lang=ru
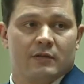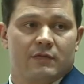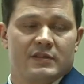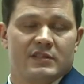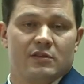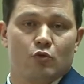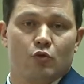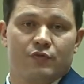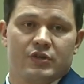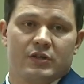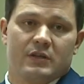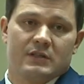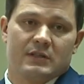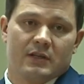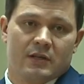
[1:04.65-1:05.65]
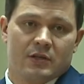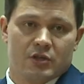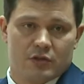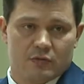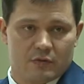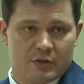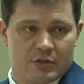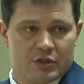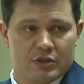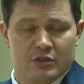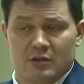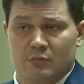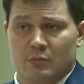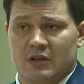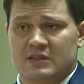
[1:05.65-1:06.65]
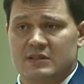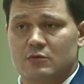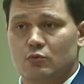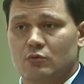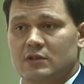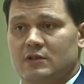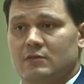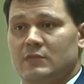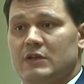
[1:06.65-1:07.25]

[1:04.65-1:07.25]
фрезеровщика, заканчивая инженером-конструктором,